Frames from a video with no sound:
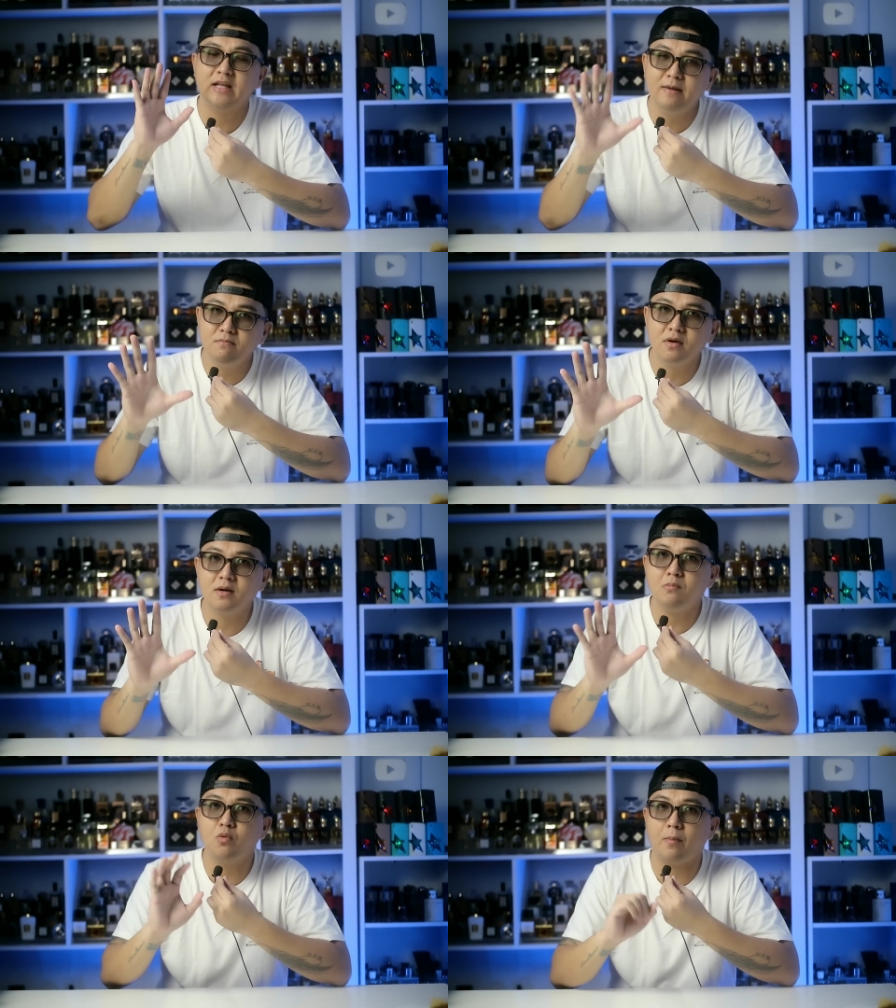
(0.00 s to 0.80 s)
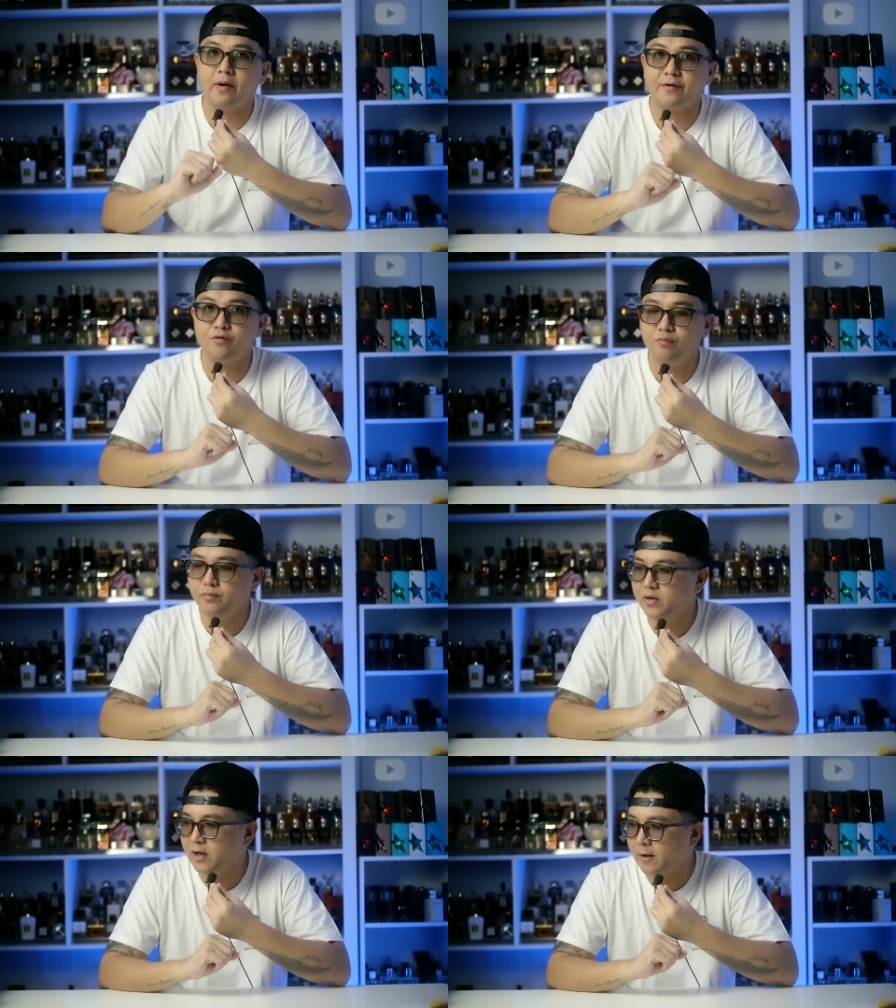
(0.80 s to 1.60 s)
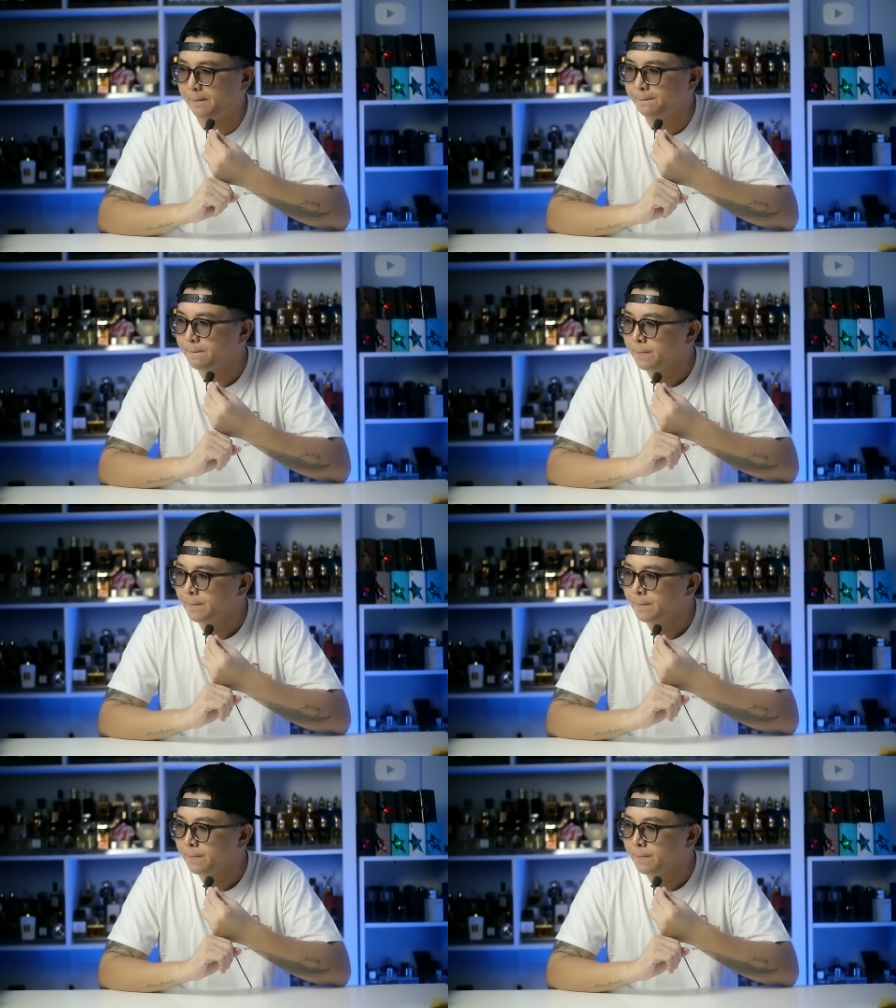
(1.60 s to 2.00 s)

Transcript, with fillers: 5 buah parfum yang